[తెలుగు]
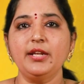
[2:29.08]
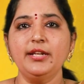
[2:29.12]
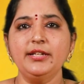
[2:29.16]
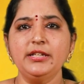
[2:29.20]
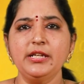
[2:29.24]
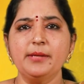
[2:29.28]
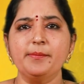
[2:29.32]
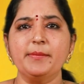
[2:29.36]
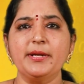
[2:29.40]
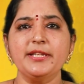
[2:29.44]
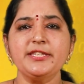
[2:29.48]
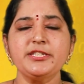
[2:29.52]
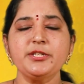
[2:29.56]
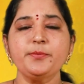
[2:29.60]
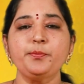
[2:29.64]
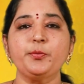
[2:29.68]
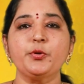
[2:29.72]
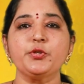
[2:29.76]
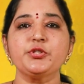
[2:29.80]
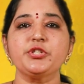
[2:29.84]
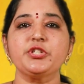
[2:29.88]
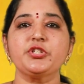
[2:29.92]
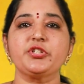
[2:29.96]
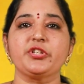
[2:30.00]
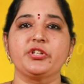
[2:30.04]
ఇట్లా మంచి
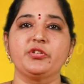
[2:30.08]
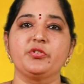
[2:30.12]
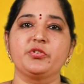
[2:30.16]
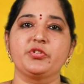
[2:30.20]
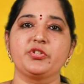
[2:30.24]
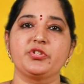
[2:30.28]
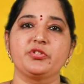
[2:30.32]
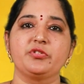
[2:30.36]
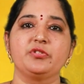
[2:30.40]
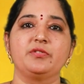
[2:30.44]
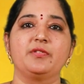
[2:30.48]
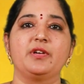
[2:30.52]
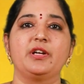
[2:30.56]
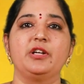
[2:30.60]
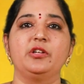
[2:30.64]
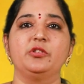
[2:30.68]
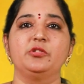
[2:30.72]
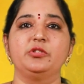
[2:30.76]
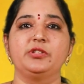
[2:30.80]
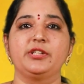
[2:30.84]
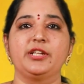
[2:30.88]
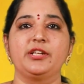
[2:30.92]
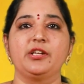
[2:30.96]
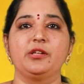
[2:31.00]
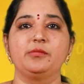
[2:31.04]
పొజిషన్ వచ్చిన
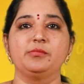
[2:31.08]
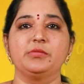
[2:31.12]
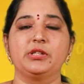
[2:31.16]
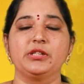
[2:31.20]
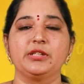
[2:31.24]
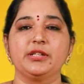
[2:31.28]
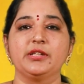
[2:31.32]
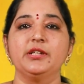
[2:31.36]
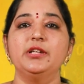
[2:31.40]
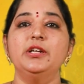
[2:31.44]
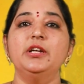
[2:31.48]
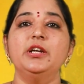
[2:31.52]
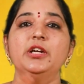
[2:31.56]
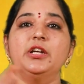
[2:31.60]
వాళ్ళు ఉంటారనమాట